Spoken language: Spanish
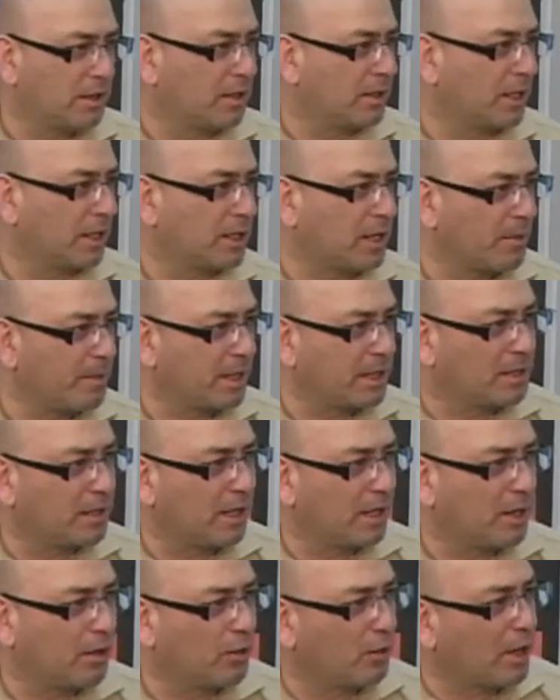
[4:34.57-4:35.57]

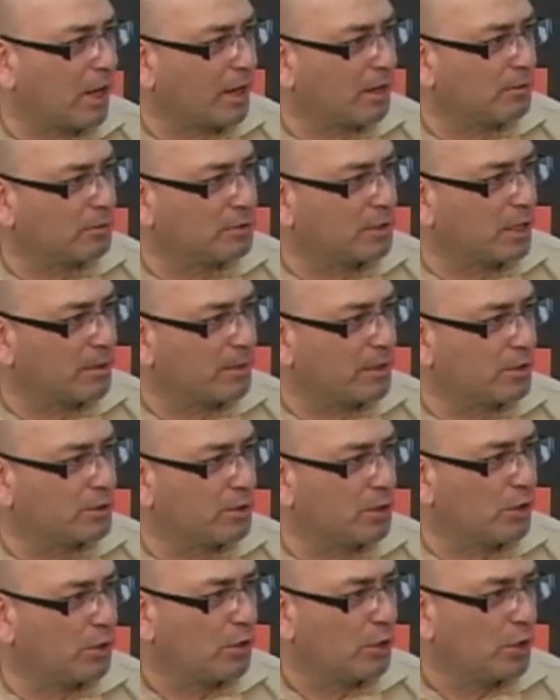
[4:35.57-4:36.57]
netamente local, un
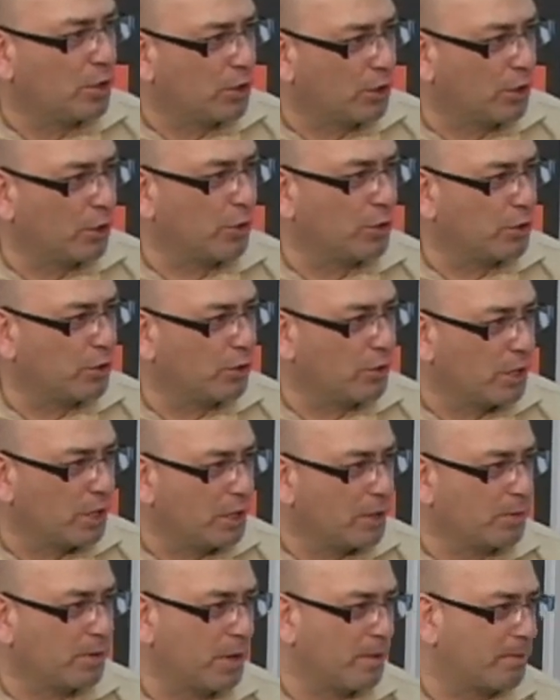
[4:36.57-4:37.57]
servicio criollo
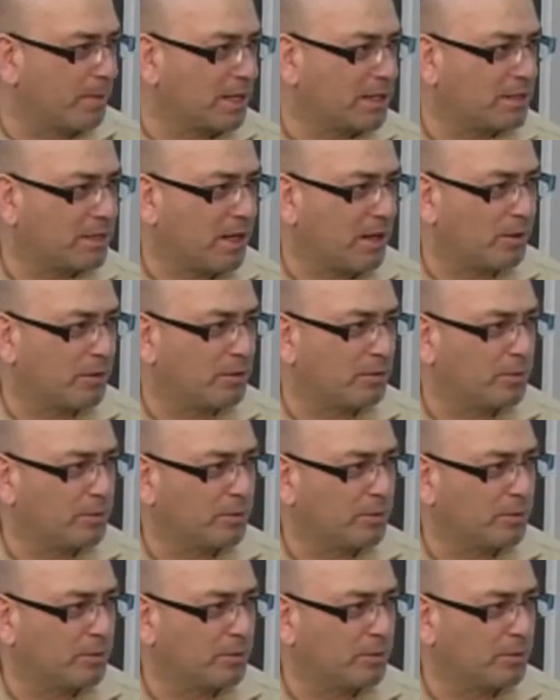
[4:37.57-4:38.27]
y bien prestado.